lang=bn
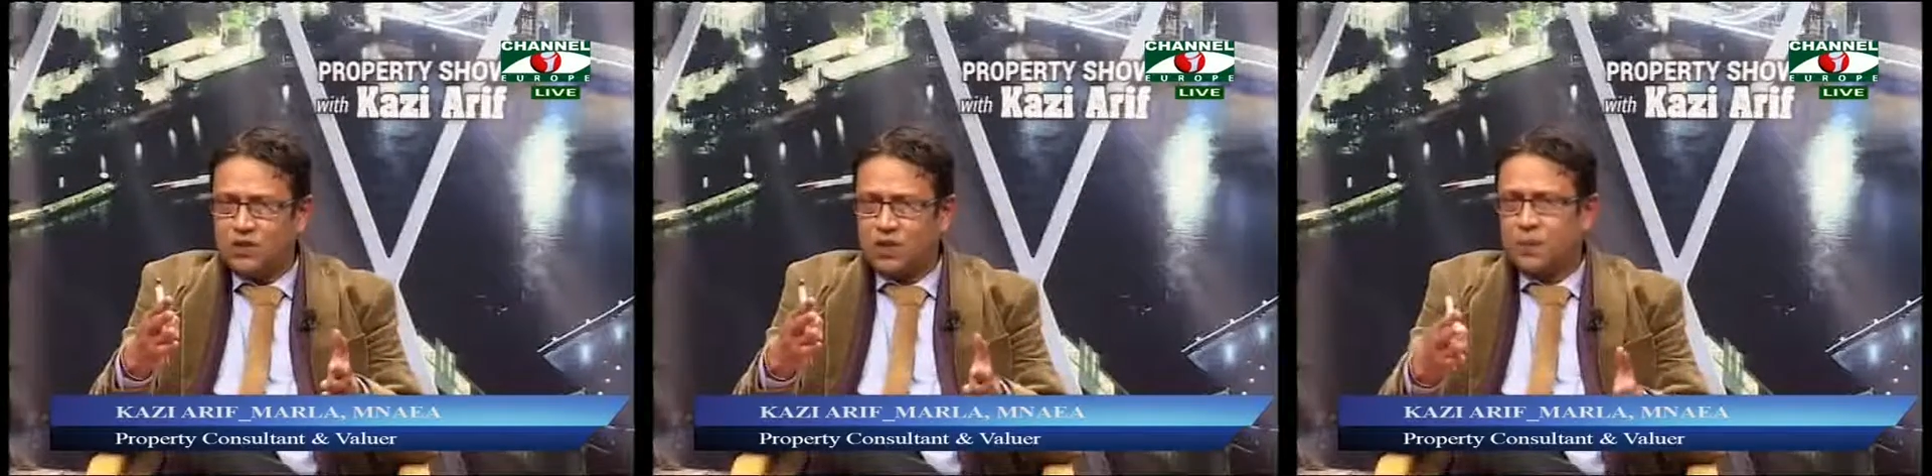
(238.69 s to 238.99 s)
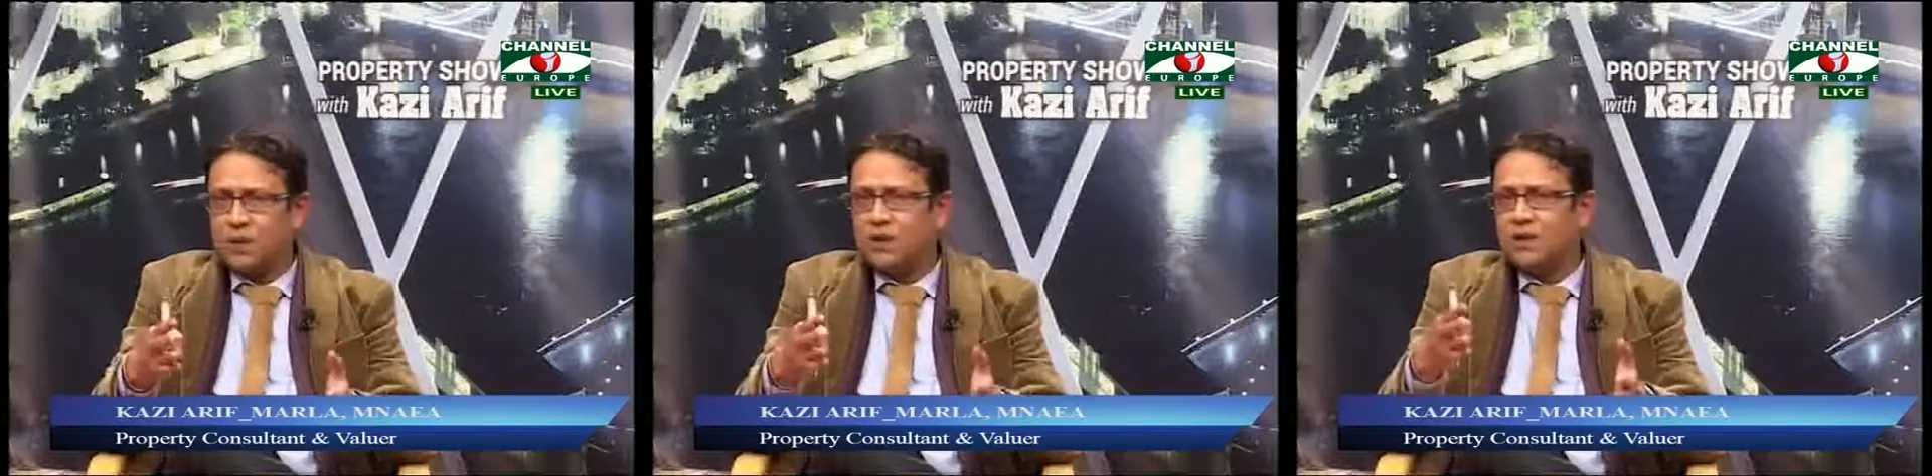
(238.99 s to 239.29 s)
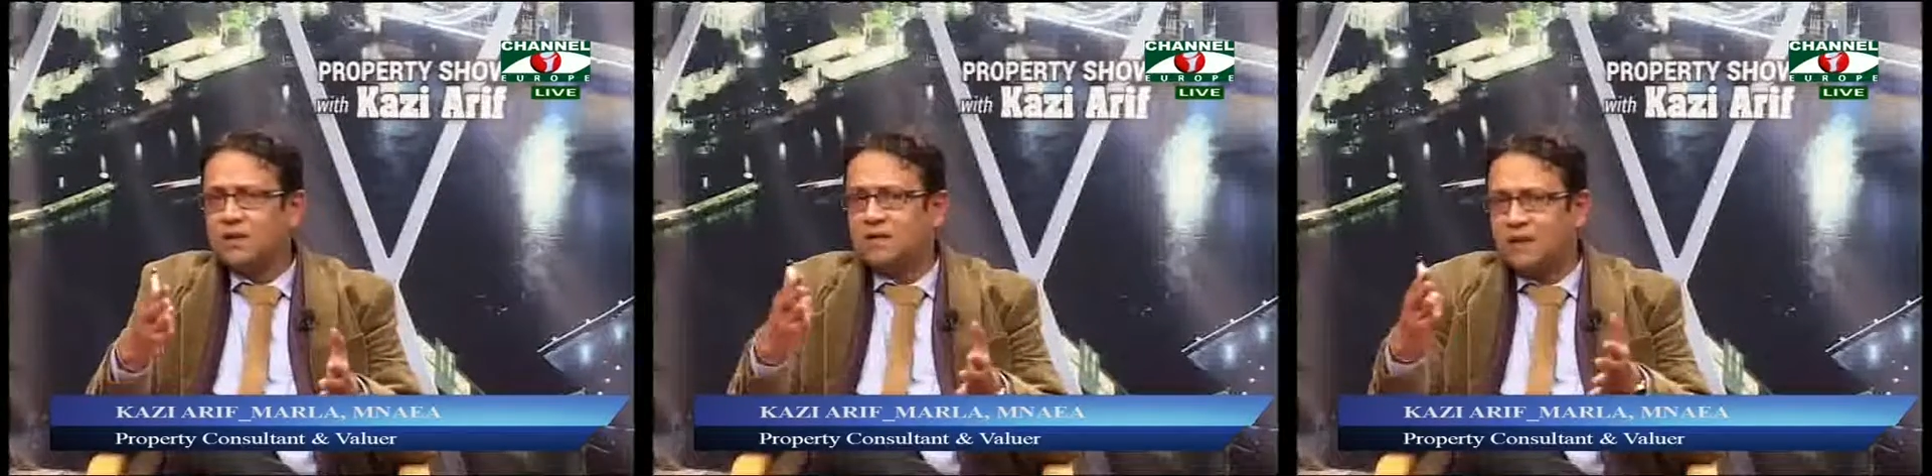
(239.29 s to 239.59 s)
যে আপনি
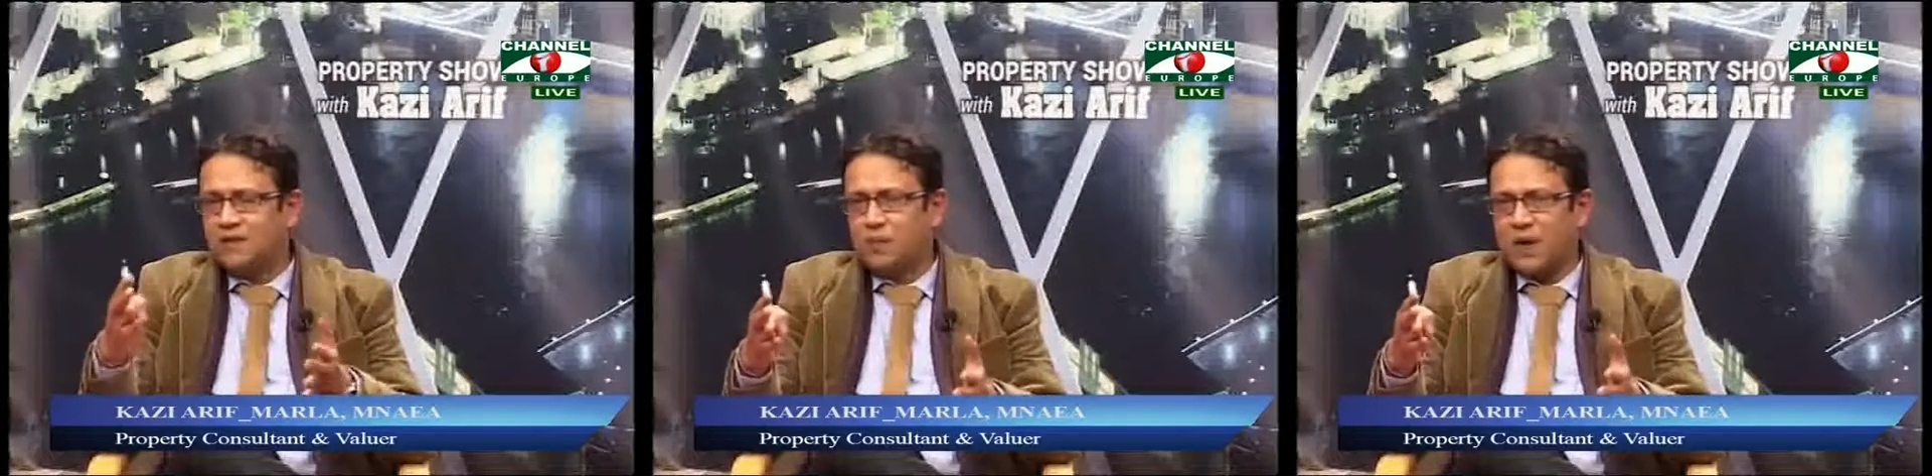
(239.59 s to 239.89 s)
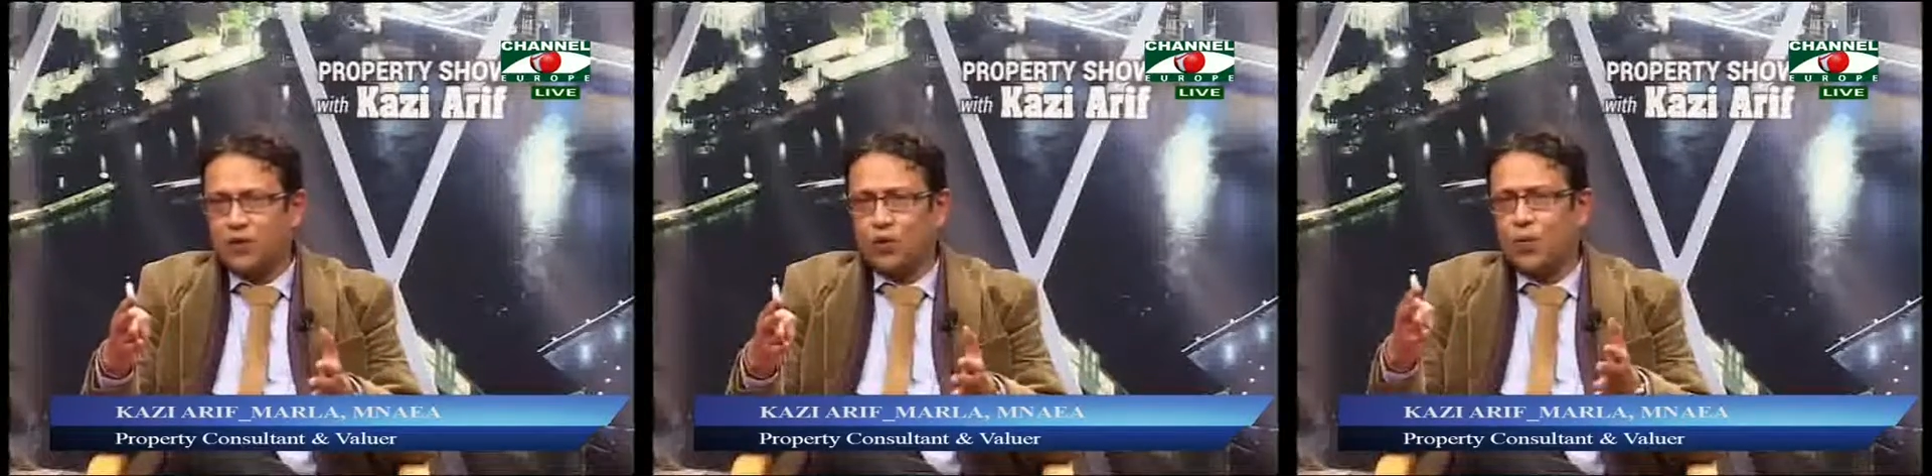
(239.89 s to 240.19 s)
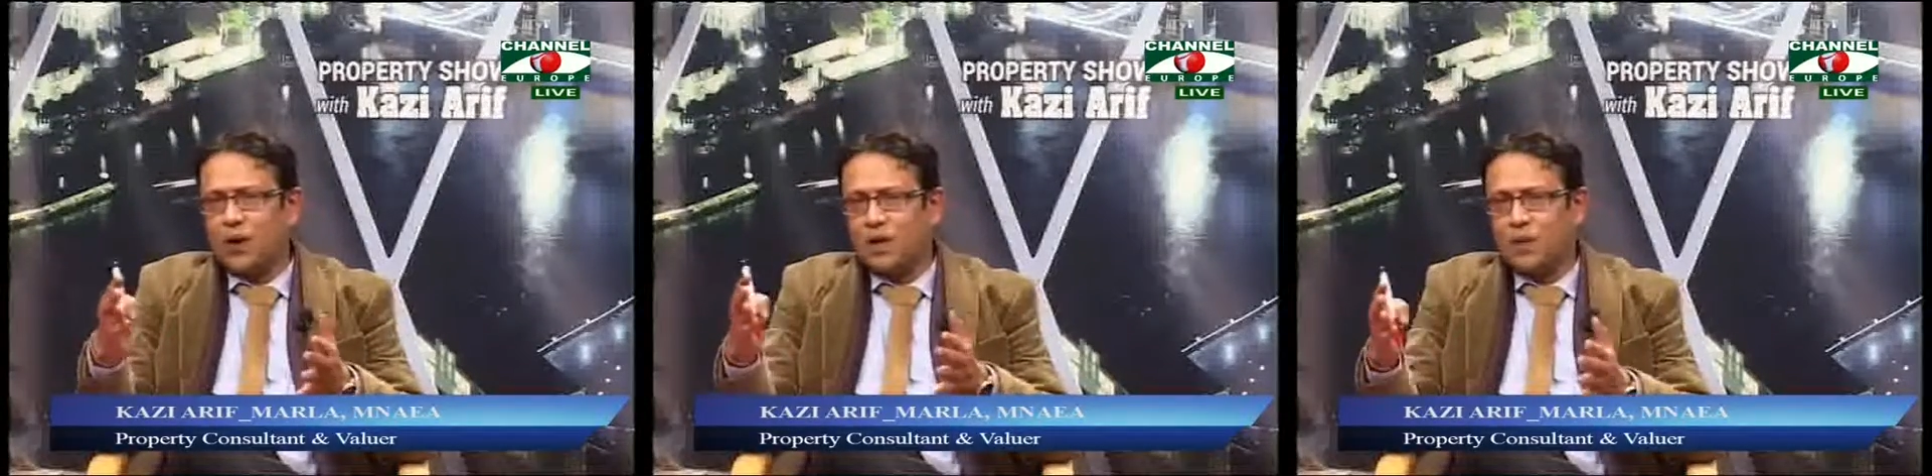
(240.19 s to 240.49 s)
সিক্স মান্থ
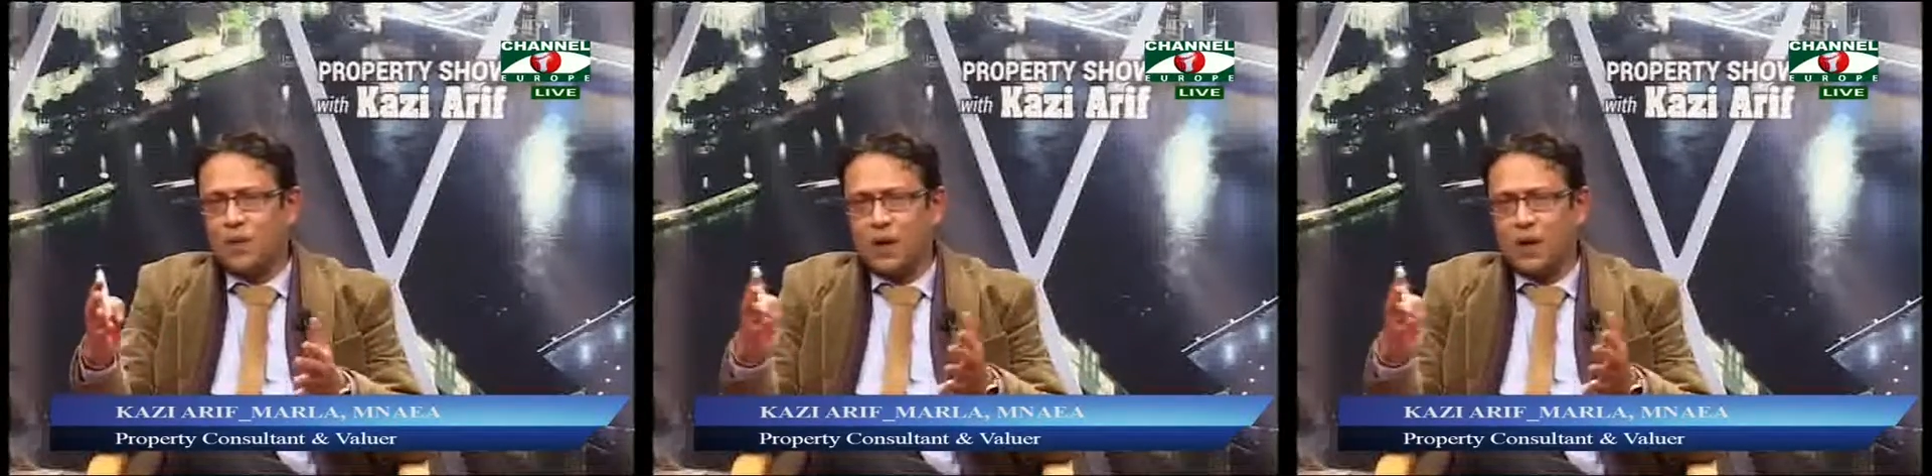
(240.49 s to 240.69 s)
ওয়ান ইয়ার পরে